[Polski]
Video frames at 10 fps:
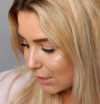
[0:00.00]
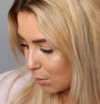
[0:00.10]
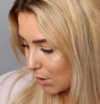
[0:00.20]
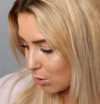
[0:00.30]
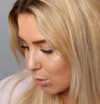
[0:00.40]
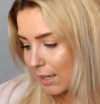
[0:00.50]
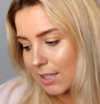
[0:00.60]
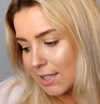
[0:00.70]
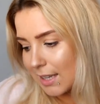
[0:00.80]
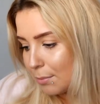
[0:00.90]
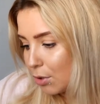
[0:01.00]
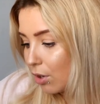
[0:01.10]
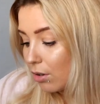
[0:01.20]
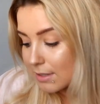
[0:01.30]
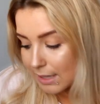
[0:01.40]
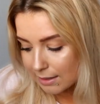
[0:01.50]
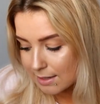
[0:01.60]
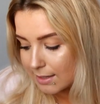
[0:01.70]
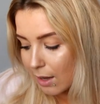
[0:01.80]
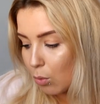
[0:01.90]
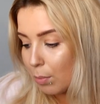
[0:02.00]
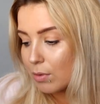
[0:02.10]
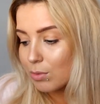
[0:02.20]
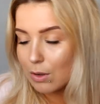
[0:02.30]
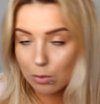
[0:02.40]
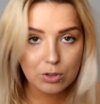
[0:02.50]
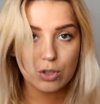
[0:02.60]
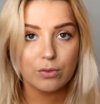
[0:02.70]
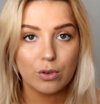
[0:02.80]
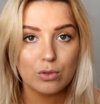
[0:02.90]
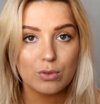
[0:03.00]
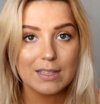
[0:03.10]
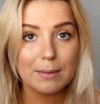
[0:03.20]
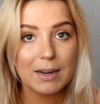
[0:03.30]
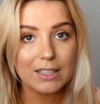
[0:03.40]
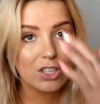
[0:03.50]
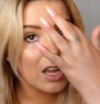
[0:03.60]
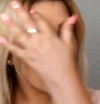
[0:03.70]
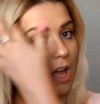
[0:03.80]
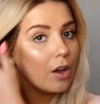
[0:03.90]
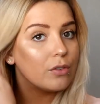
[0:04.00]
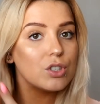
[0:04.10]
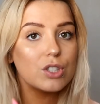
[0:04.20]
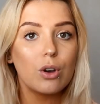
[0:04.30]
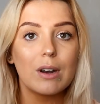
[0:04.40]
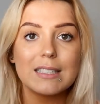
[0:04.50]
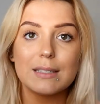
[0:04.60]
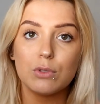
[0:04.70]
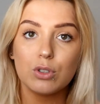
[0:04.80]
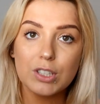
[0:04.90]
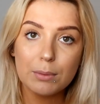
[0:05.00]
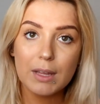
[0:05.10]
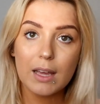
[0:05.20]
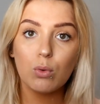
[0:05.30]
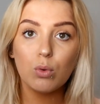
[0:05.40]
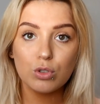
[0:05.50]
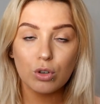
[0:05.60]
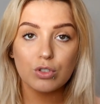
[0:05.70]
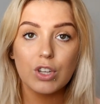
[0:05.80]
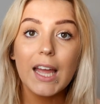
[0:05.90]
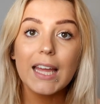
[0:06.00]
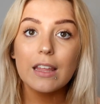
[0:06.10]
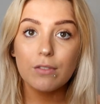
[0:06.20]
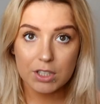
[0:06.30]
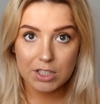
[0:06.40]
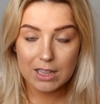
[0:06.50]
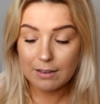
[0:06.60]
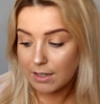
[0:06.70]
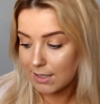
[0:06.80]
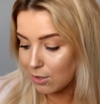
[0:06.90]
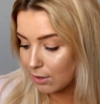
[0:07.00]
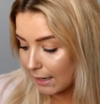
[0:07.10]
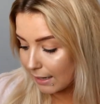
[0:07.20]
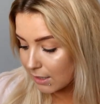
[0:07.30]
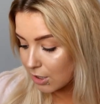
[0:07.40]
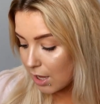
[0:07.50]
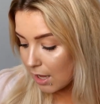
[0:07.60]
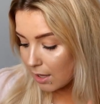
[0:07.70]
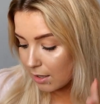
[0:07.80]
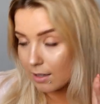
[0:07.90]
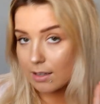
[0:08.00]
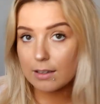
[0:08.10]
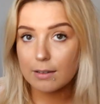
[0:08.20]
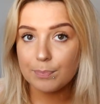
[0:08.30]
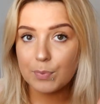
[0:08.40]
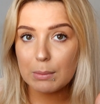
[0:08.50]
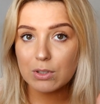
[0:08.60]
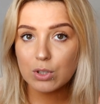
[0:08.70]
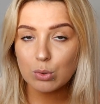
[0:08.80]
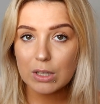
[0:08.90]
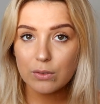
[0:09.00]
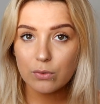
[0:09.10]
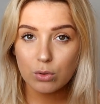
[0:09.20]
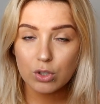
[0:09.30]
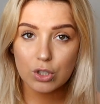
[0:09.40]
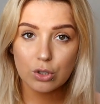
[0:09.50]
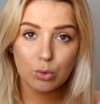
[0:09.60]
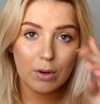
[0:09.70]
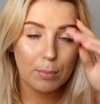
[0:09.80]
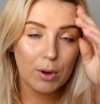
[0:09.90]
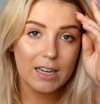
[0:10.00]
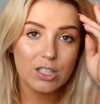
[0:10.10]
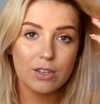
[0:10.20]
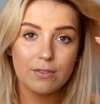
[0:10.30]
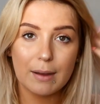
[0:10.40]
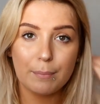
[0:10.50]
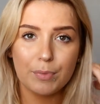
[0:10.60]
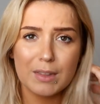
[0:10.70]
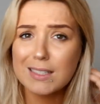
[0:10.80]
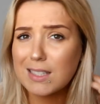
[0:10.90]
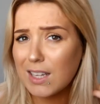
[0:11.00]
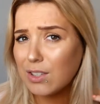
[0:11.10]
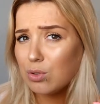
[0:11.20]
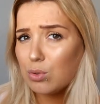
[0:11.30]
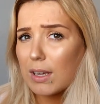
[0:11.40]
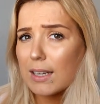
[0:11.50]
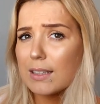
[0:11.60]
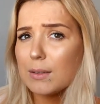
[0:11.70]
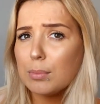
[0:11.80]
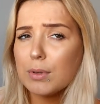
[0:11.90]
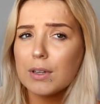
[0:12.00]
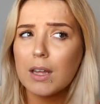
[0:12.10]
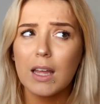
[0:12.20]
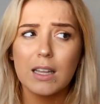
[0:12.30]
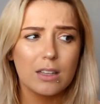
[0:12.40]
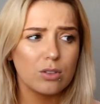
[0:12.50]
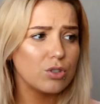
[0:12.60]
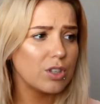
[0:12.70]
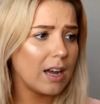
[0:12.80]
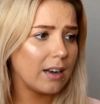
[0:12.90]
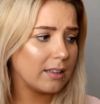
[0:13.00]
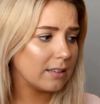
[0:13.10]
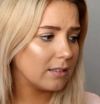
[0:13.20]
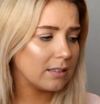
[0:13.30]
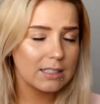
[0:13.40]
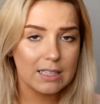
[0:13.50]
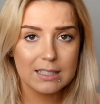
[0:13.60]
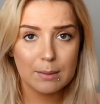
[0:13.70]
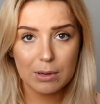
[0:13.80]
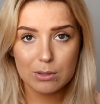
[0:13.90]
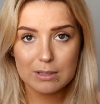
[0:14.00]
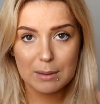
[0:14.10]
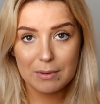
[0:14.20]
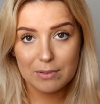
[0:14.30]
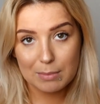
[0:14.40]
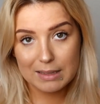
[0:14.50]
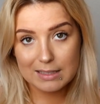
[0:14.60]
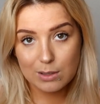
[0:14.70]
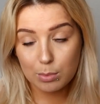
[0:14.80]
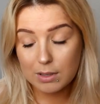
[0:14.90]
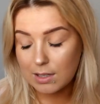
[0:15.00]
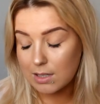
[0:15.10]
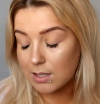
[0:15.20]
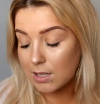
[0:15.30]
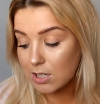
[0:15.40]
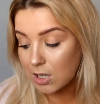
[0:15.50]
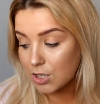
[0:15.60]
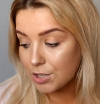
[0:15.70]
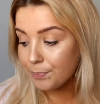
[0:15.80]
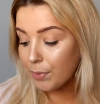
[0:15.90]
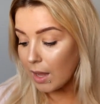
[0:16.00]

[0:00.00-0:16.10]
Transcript: Są też to jakieś takie moje ostatnie zakupy, udało mi się to w końcu zebrać, wszystko razem do siebie, usiąść i właśnie dla Was to nagrać. Yy, nie będzie tutaj dwóch rzeczy, które pokażę Wam na zdjęciu jak gdyby, dlatego że Alan jest teraz na placu zabaw i ma na sobie te, te rzeczy.